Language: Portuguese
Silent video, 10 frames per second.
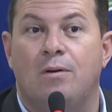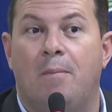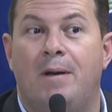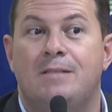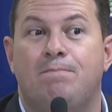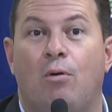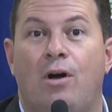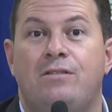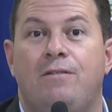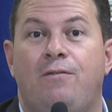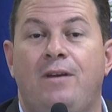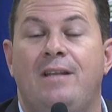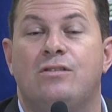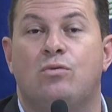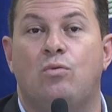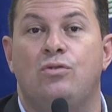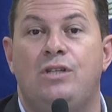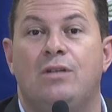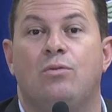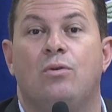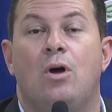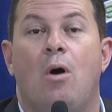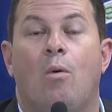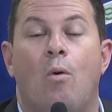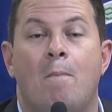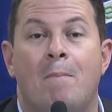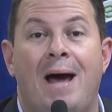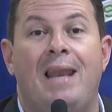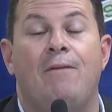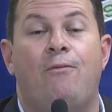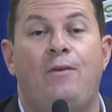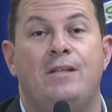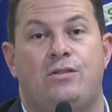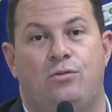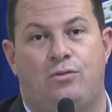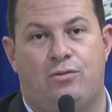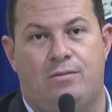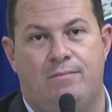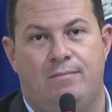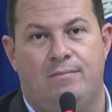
mas pode vir escondido com malefícios.